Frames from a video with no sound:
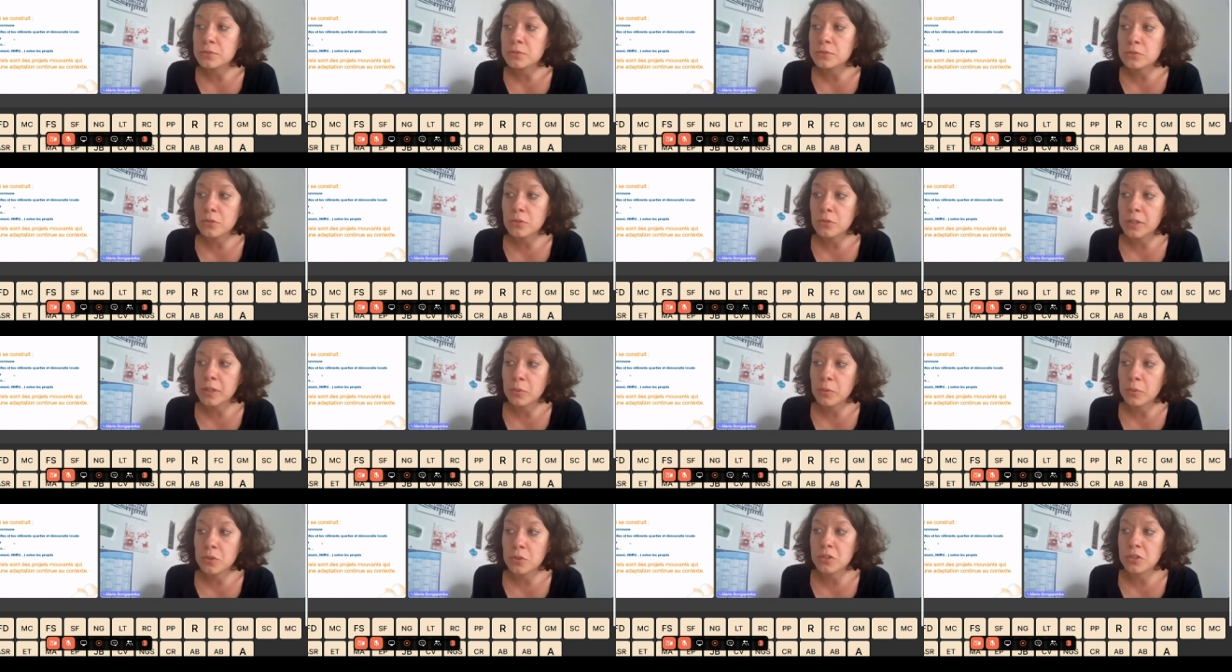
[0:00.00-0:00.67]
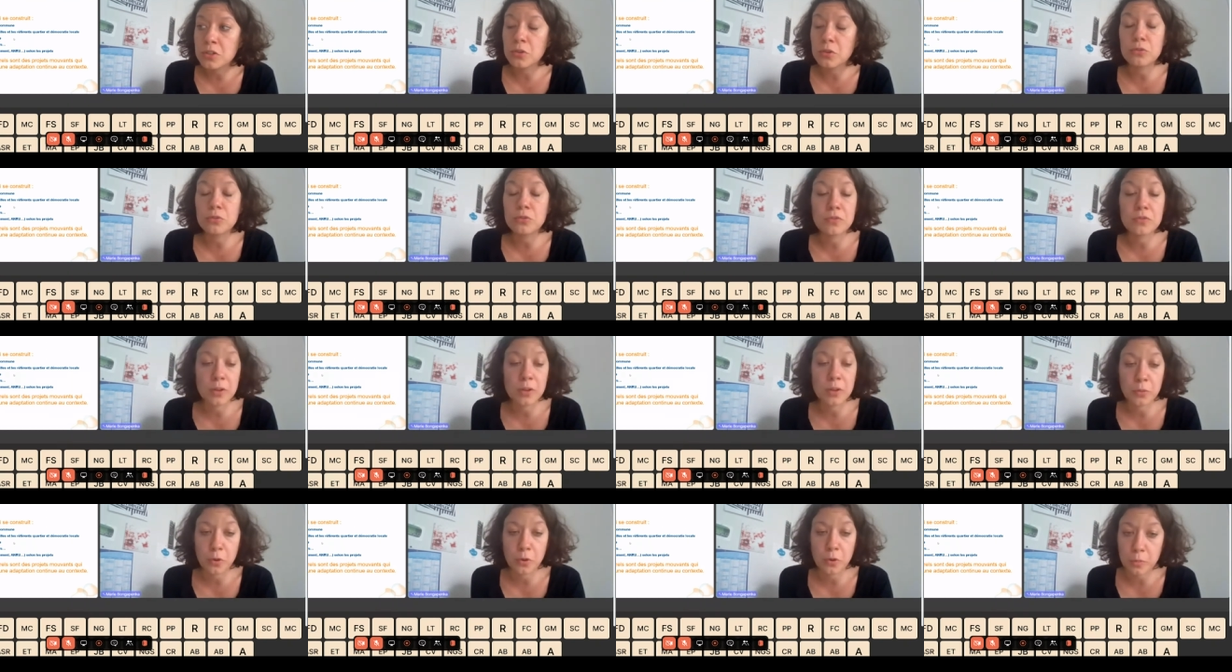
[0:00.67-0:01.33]
sur les projets en
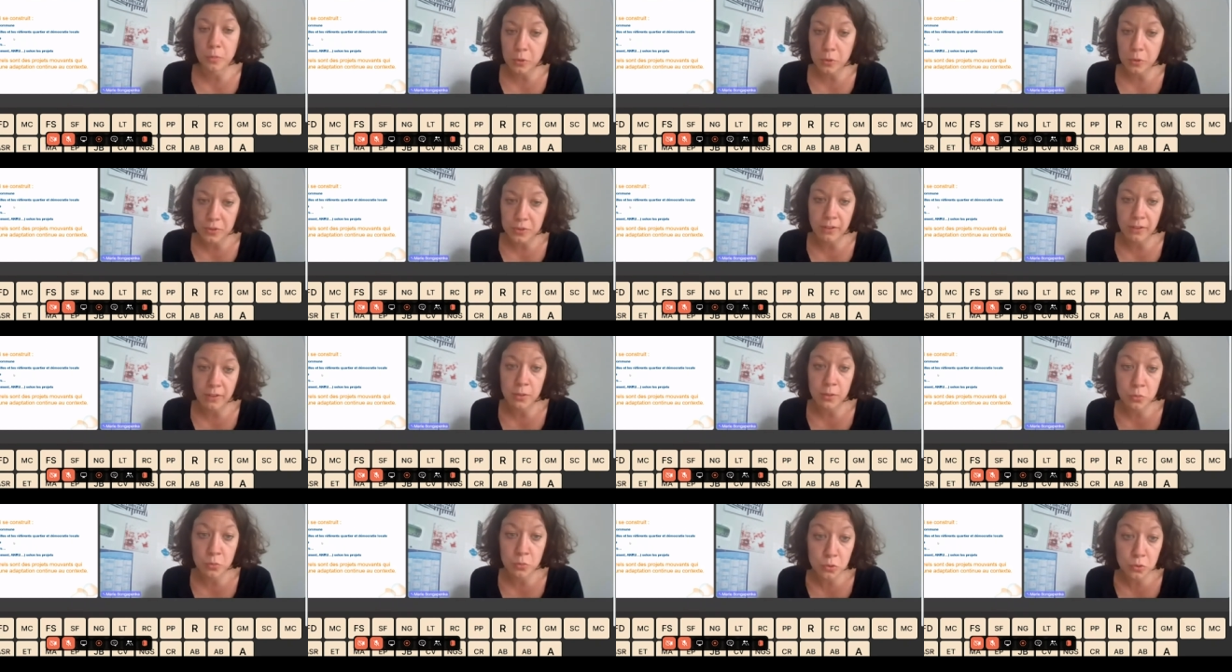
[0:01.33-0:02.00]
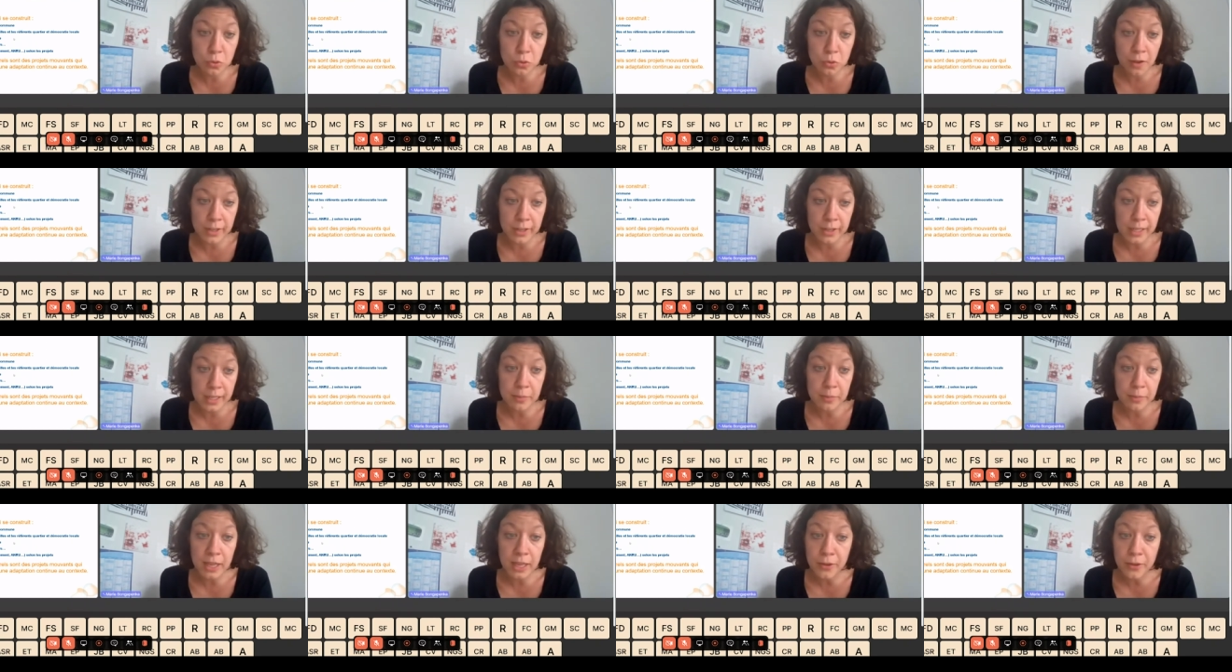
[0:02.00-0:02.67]
renouvellement urbain. On travaille beaucoup avec
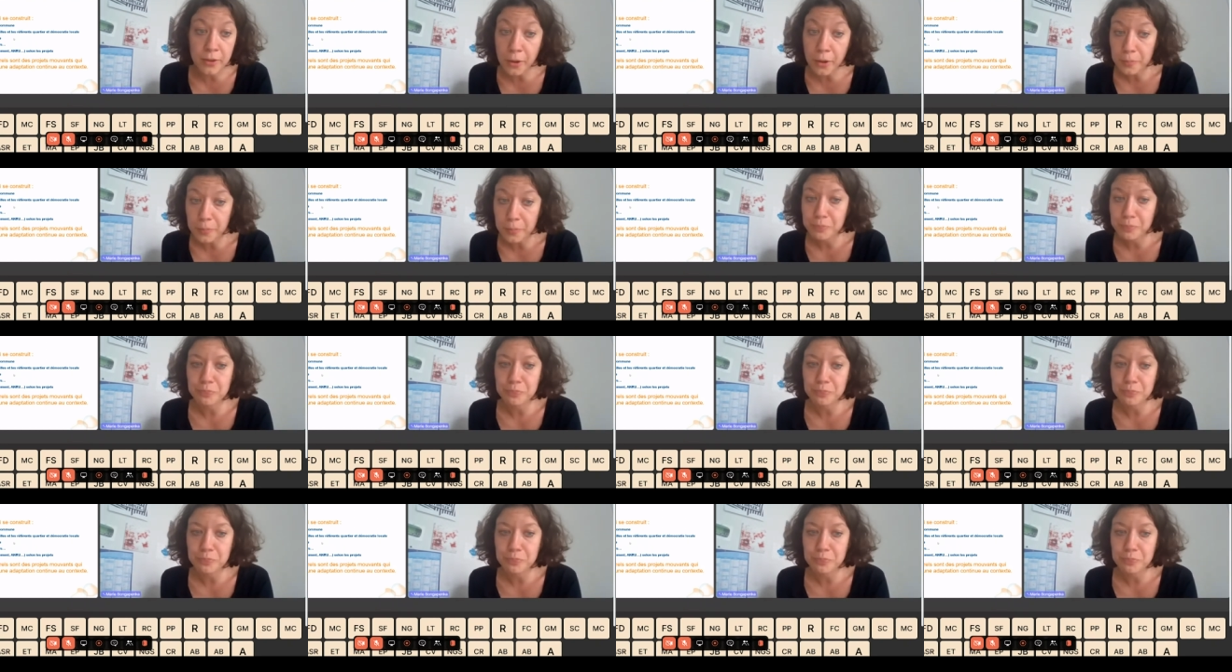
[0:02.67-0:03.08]
les bailleurs,